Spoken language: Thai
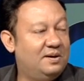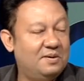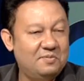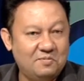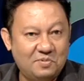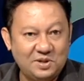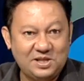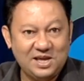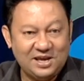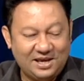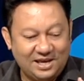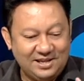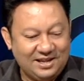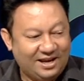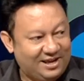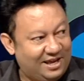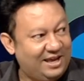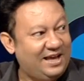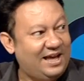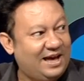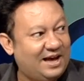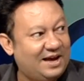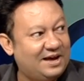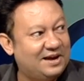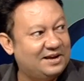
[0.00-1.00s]
วิธีคิดอย่างนี้
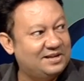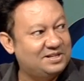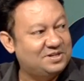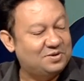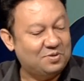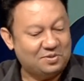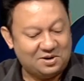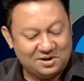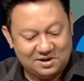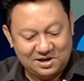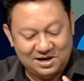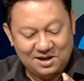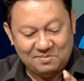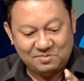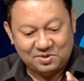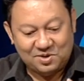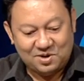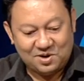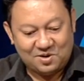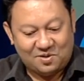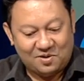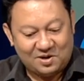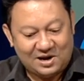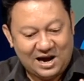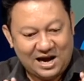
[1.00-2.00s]
ไงจุดเริ่มต้น
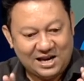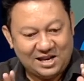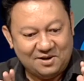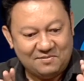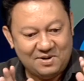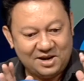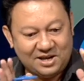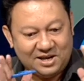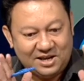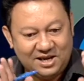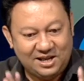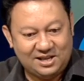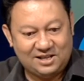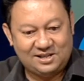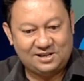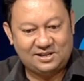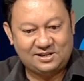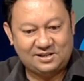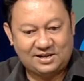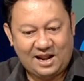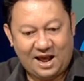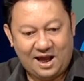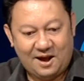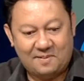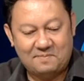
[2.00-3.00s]
ของการที่ว่าคิด
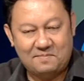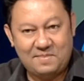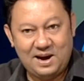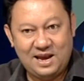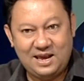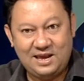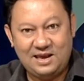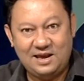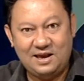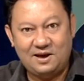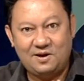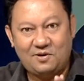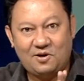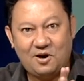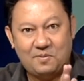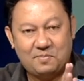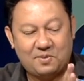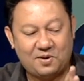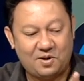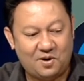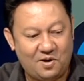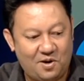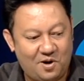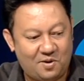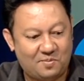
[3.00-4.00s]
แต่ไม่รอบ
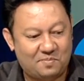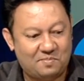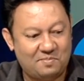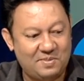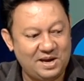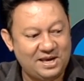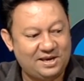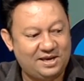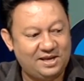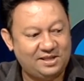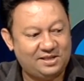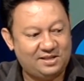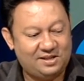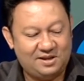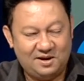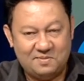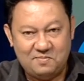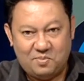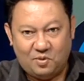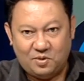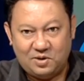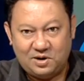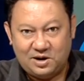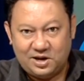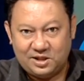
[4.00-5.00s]
คอบ ไม่คิดถึง
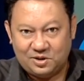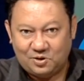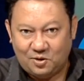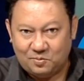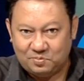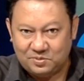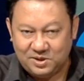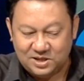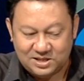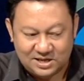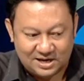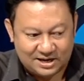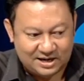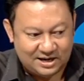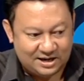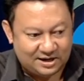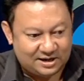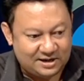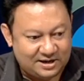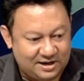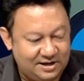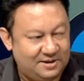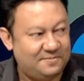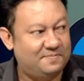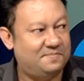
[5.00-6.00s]
ผลกระทบที่จะเกิด
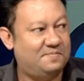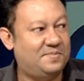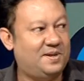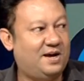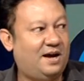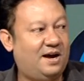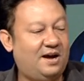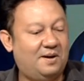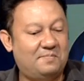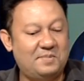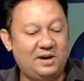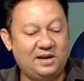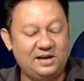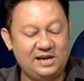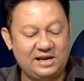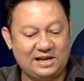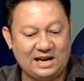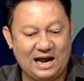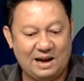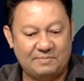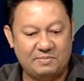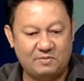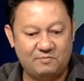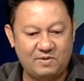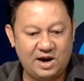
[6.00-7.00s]
ขึ้นอ่ามันก็เลยก
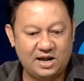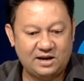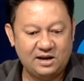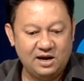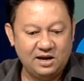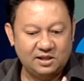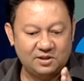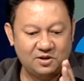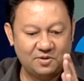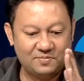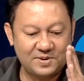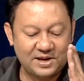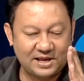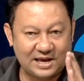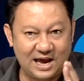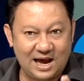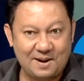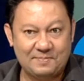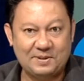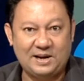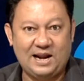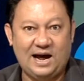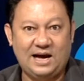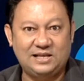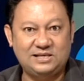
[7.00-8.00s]
ลายเป็นว่าต้องไปแก้
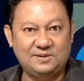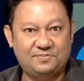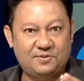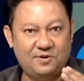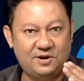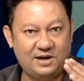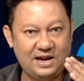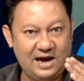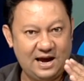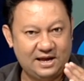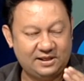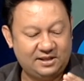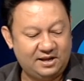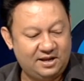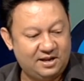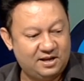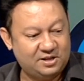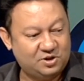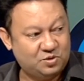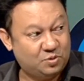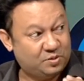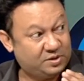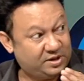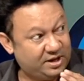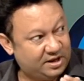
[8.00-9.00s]
ปัญหา เฉพาะหน้าทีละ
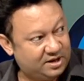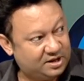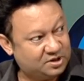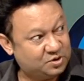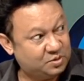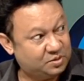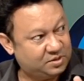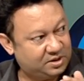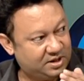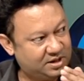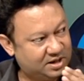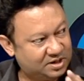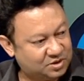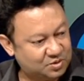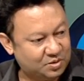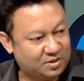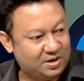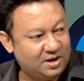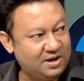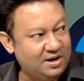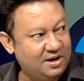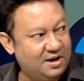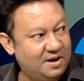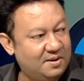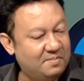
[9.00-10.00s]
จุดทีละจุดทีละจุด
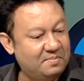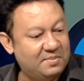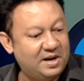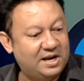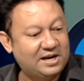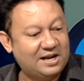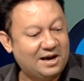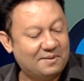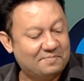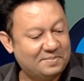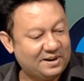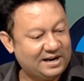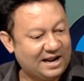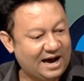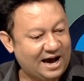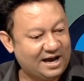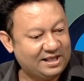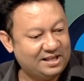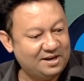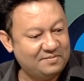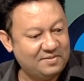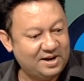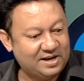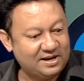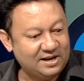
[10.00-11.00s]
เหมือนกับปัญหา
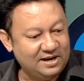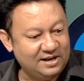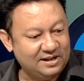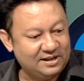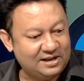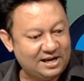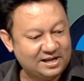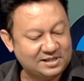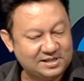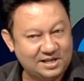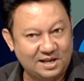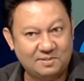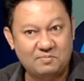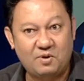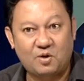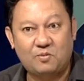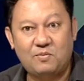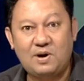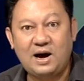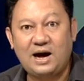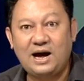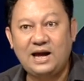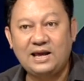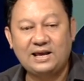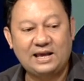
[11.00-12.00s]
ที่ว่าทักษิณบอก
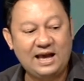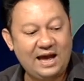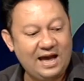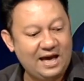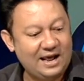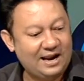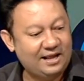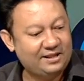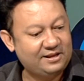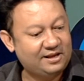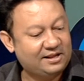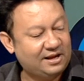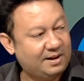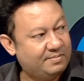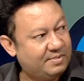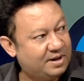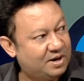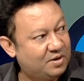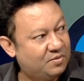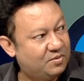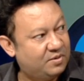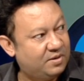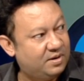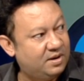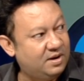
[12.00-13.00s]
ว่าให้แก้รัฐธรรม
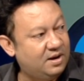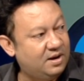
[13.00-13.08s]
นูญ